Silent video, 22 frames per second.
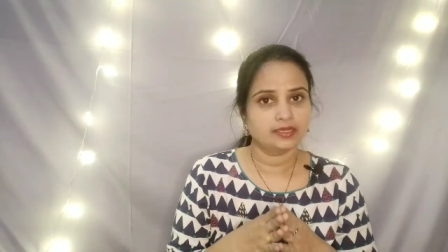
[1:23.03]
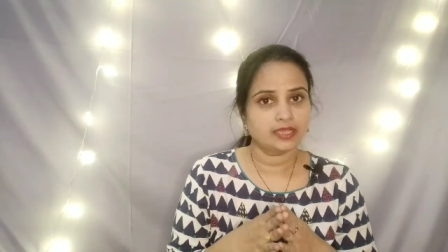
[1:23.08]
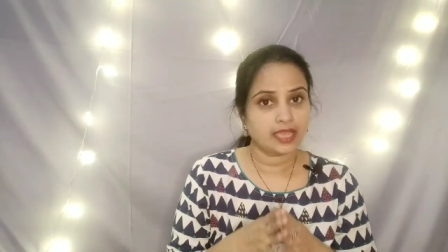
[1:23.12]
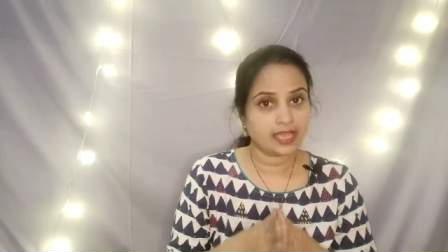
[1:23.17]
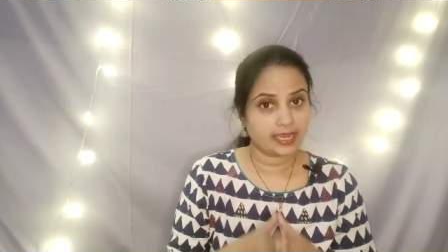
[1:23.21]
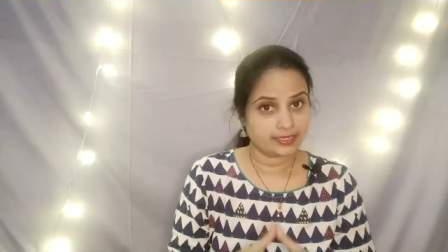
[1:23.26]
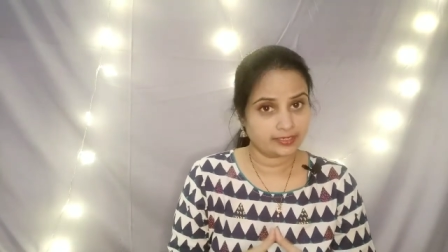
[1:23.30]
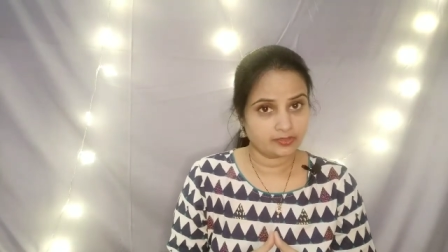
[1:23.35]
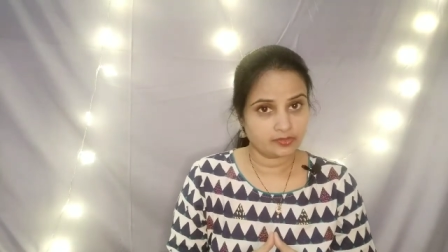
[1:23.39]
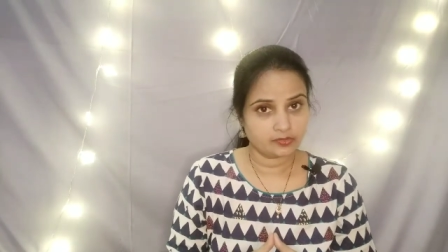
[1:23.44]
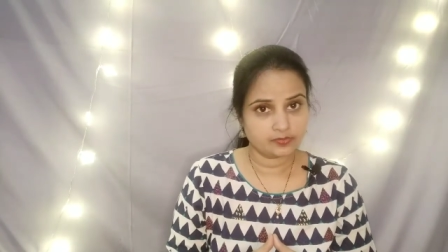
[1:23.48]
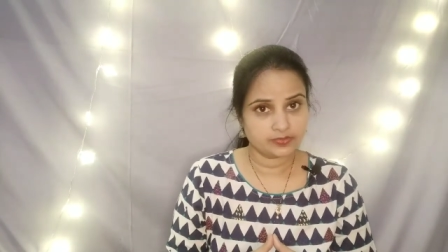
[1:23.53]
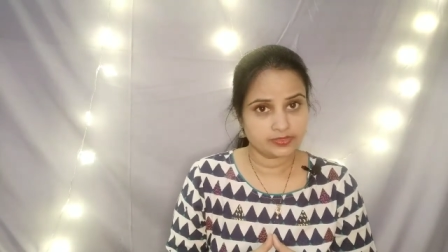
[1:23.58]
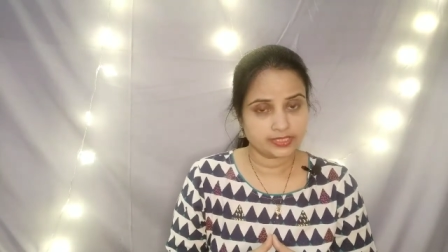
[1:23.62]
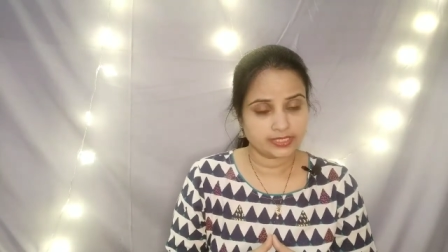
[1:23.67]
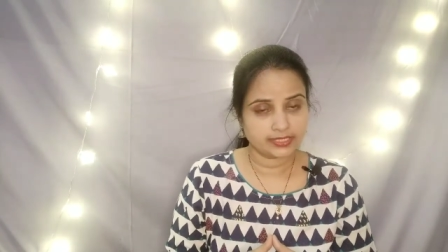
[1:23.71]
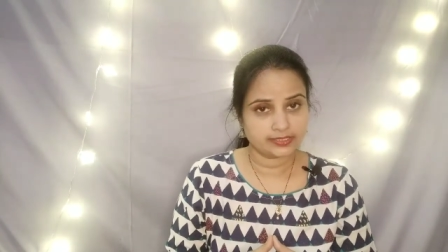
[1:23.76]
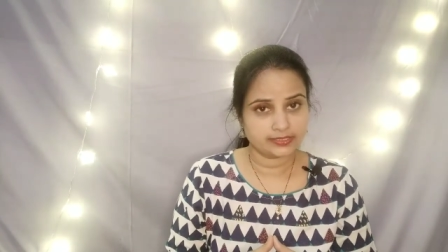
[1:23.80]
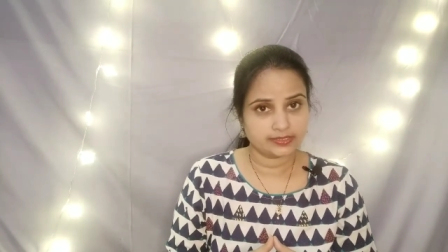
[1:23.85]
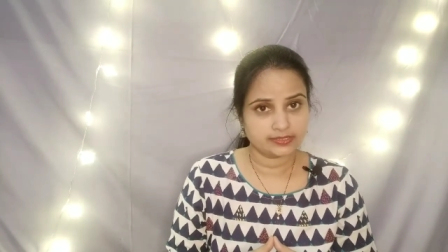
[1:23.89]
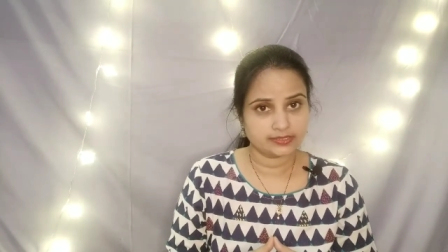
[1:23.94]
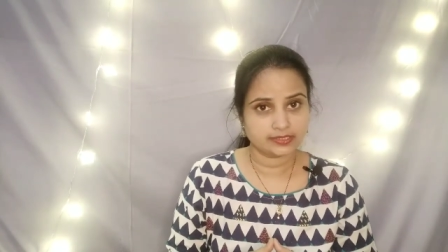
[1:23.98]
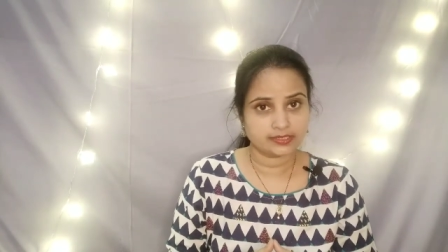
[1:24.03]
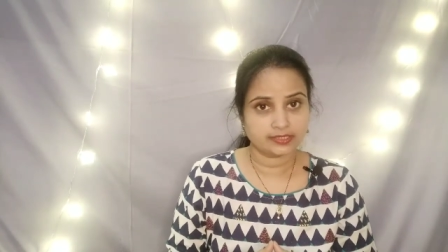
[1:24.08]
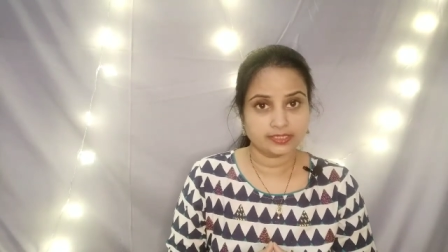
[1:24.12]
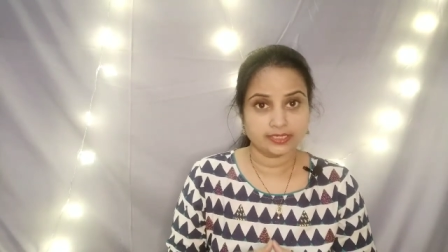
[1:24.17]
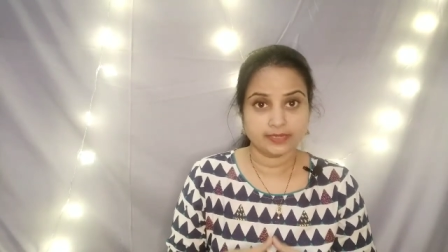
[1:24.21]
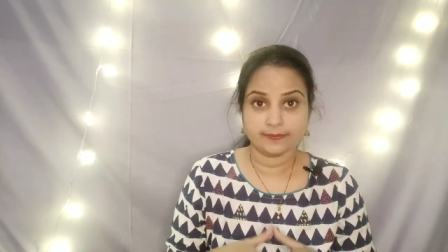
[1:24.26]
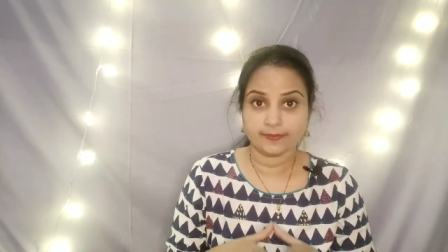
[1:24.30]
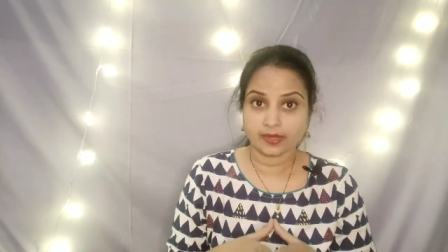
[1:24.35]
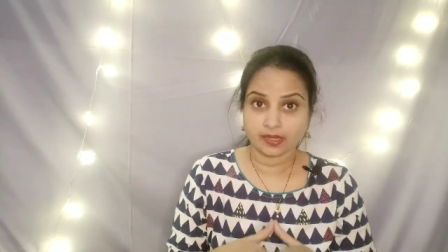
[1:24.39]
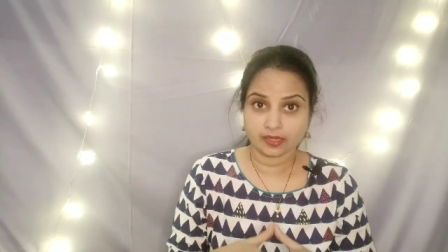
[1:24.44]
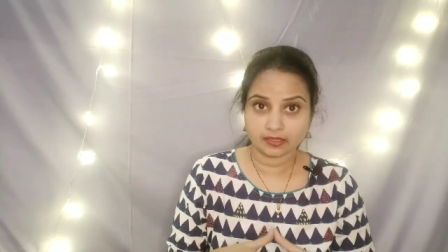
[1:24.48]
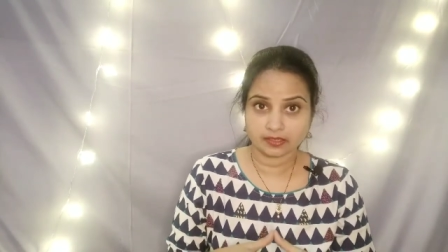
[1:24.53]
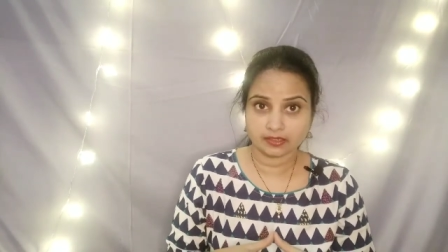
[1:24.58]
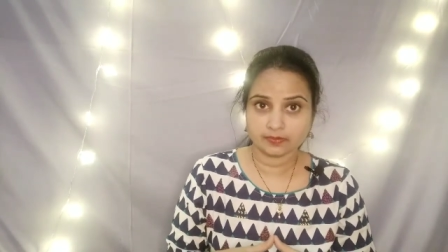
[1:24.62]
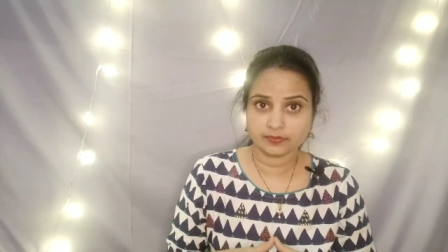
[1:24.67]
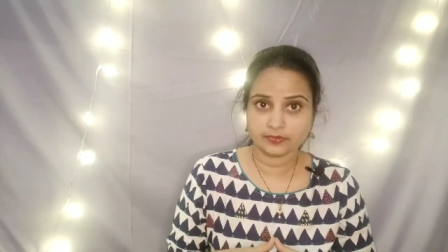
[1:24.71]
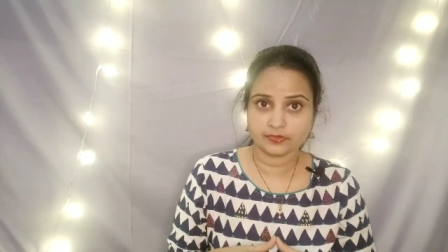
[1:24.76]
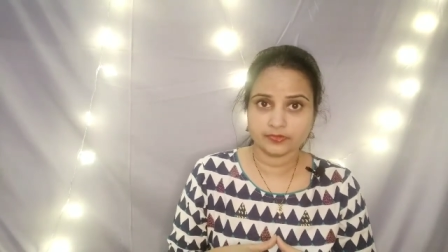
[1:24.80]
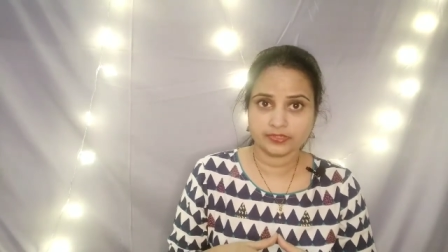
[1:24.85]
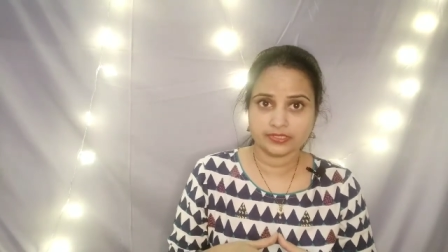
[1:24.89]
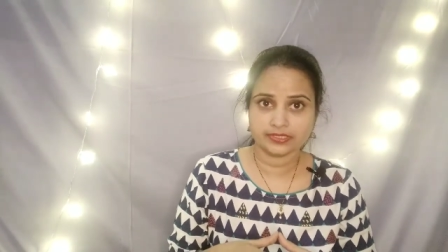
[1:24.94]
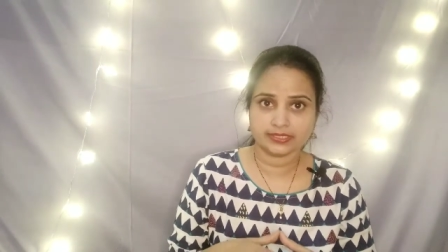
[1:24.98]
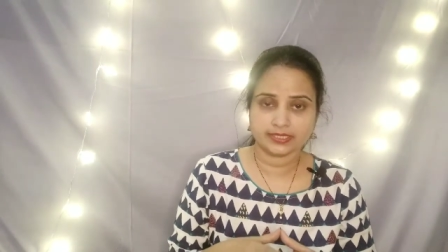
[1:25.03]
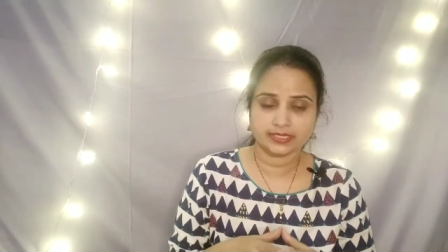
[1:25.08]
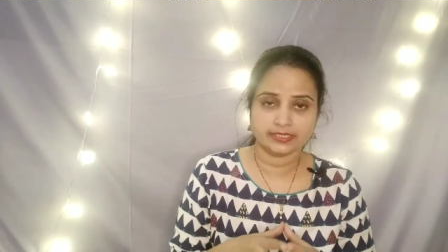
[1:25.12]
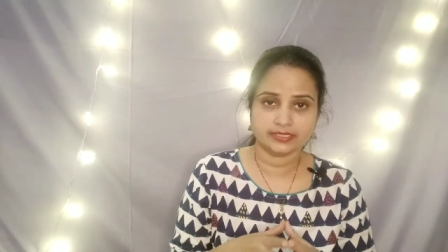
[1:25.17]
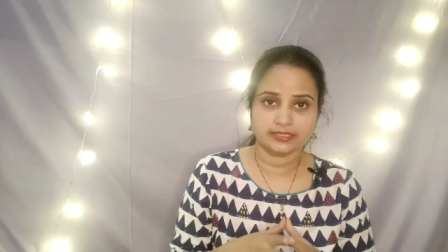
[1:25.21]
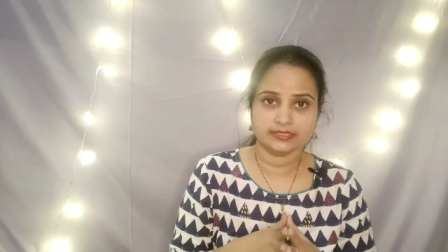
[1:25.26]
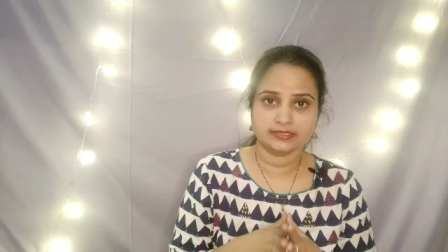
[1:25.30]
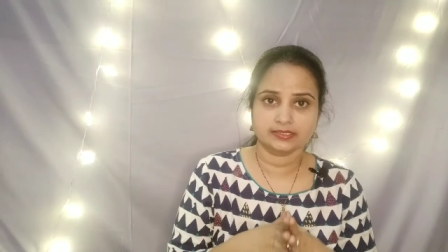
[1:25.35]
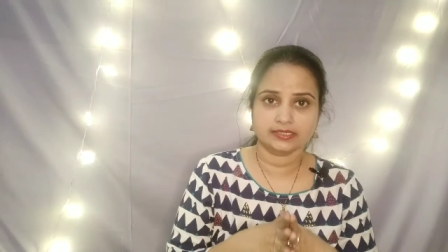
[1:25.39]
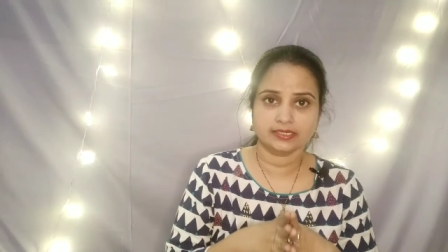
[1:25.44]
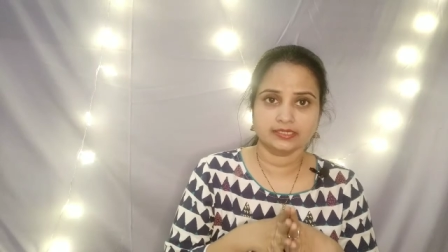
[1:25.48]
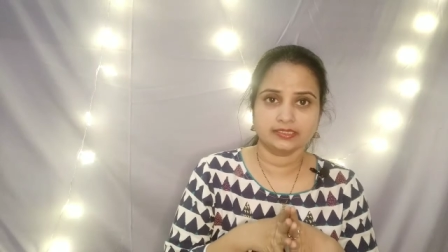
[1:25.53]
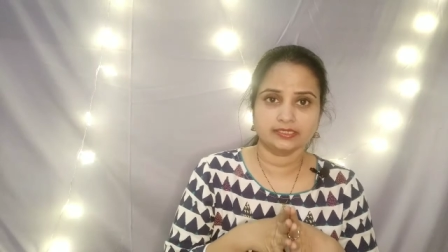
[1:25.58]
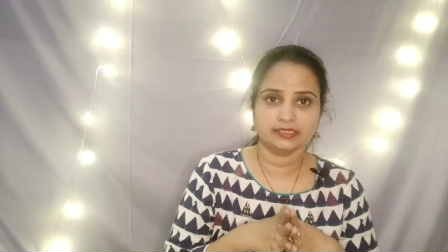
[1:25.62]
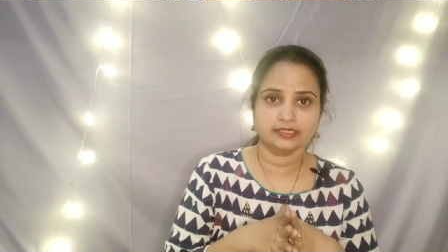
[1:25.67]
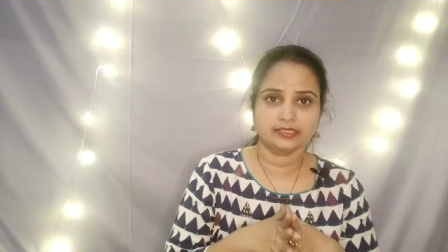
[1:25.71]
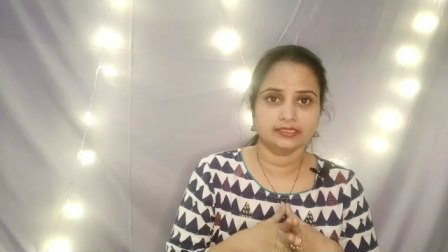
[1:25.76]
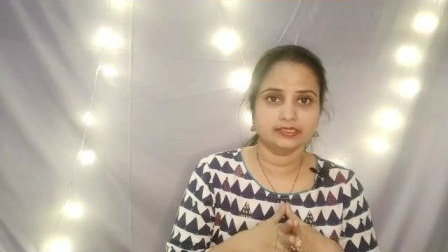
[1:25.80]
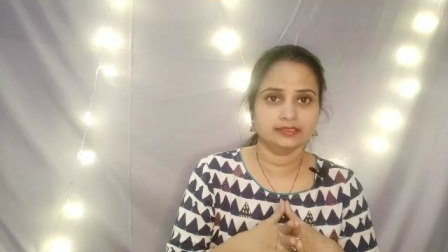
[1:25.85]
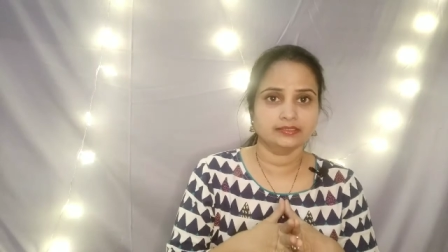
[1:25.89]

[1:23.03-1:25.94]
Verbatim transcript: హ్యాండ్లూమ్ శారీస్ కానీ బాగల్పూరి శారీస్ కానీ